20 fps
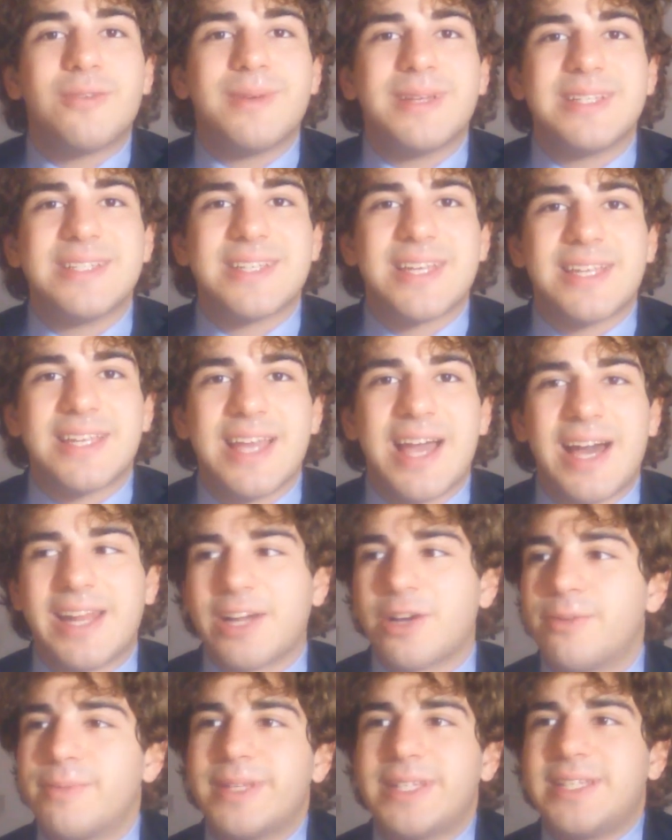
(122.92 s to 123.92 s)
come
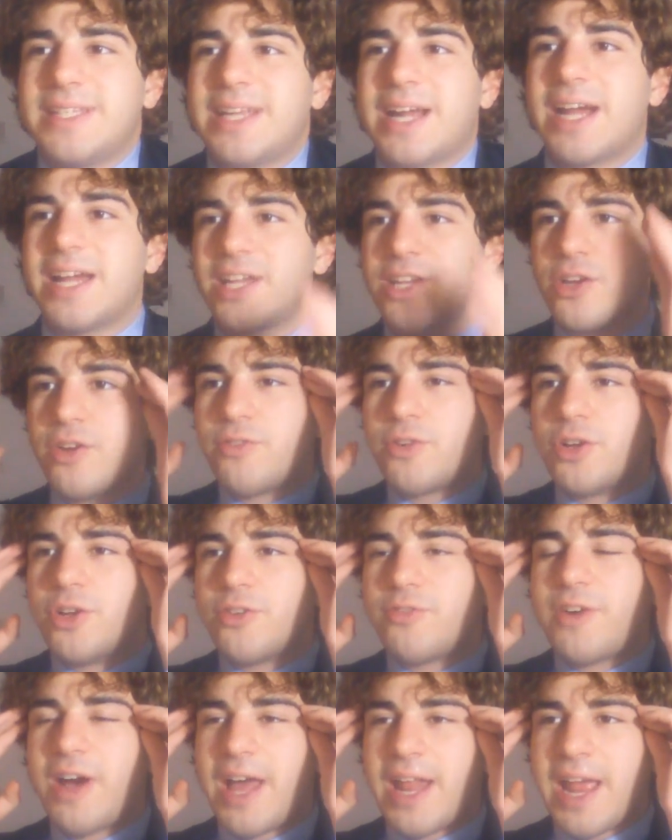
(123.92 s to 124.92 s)
disegnare, come dire io
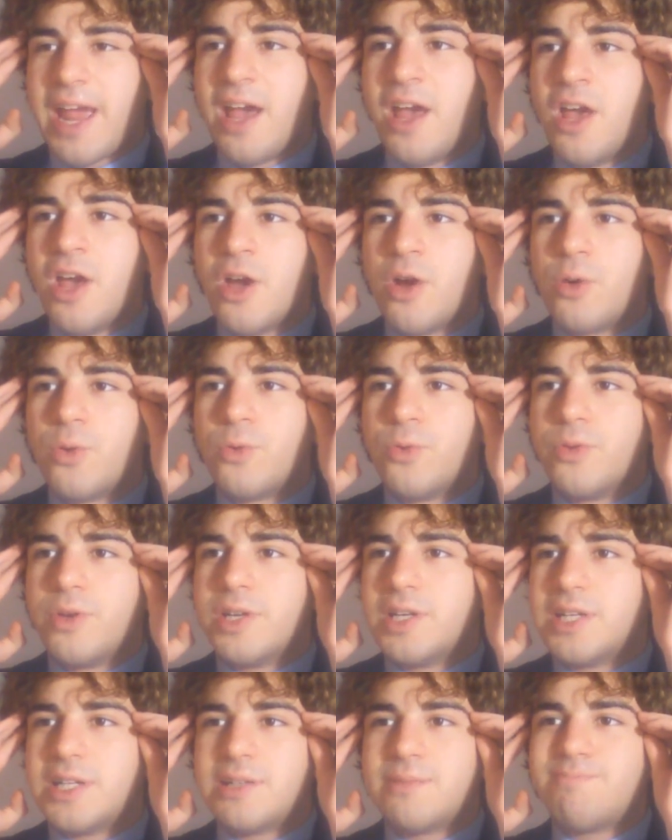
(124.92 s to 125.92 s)
voglio fare
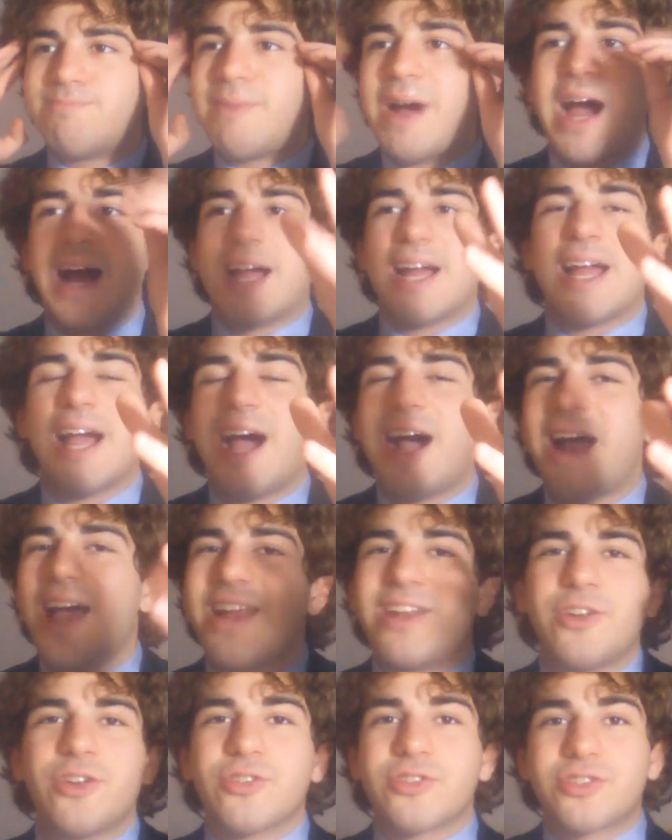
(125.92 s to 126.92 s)
un manga
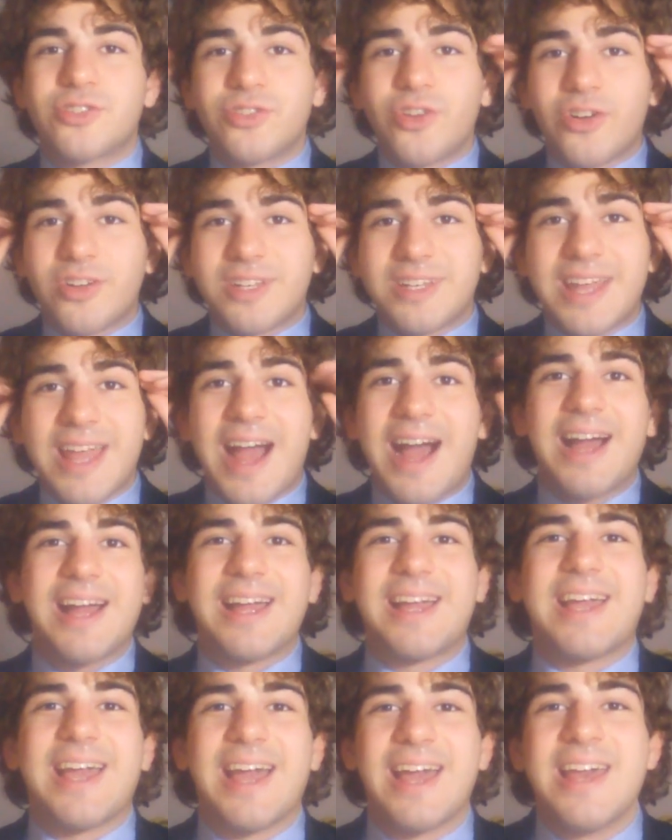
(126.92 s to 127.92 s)
e non, non ho
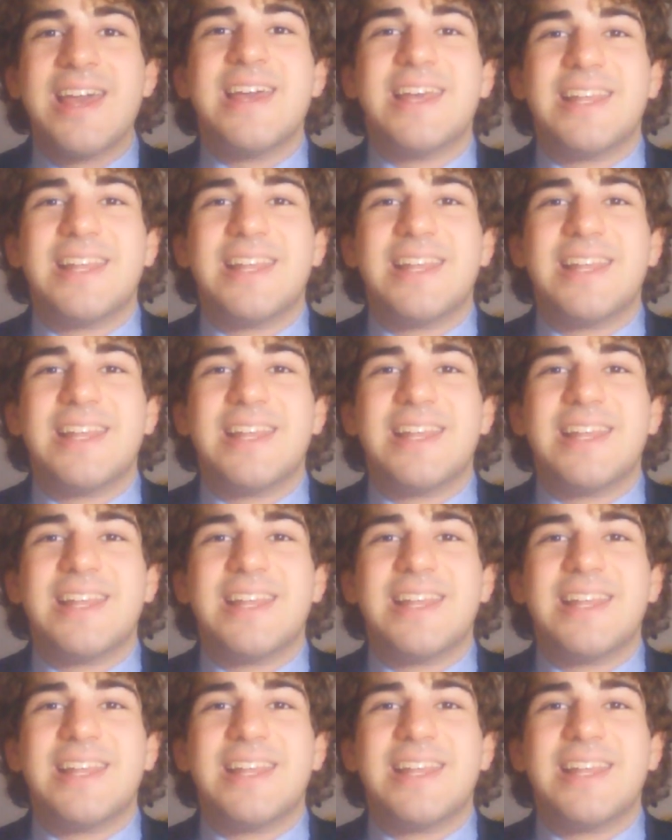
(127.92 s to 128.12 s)
neanche